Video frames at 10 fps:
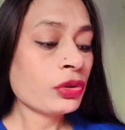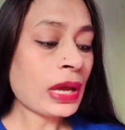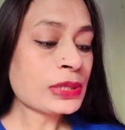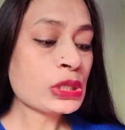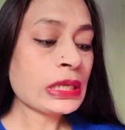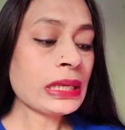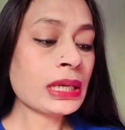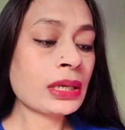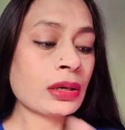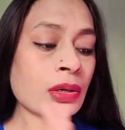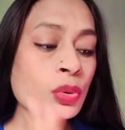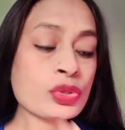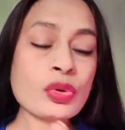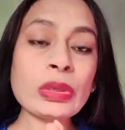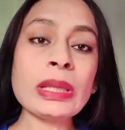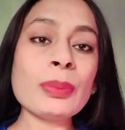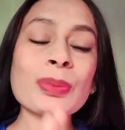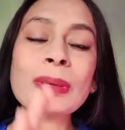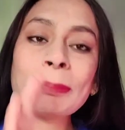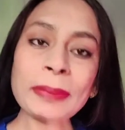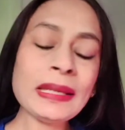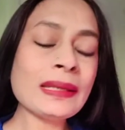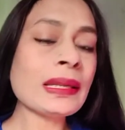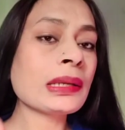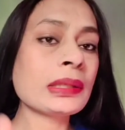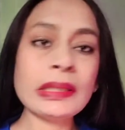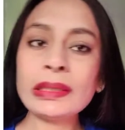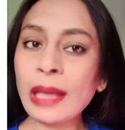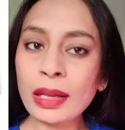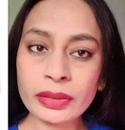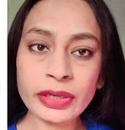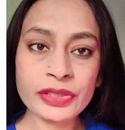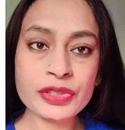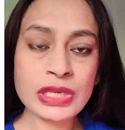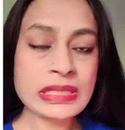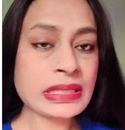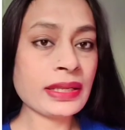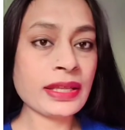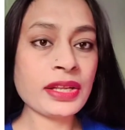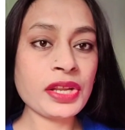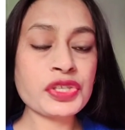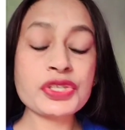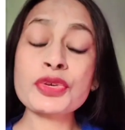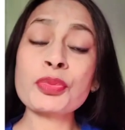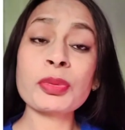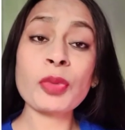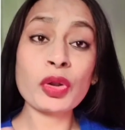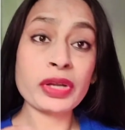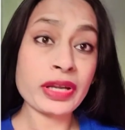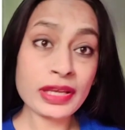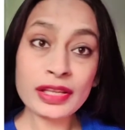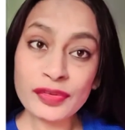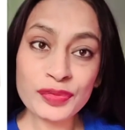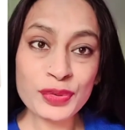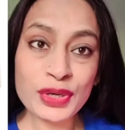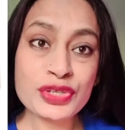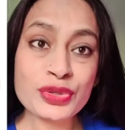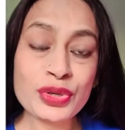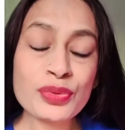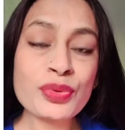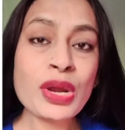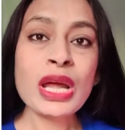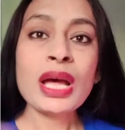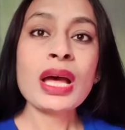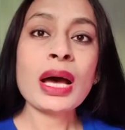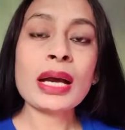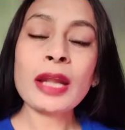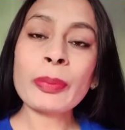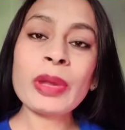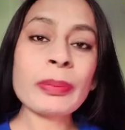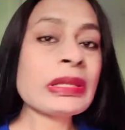तो एक्चुअली ओजोन हाँ, की कंप्लीट एक डी टैन रेंज है स्किन के रेंज जिसके ऊपर मैं ऑलरेडी एक रिव्यू कर चुकी हूँ अगर आपने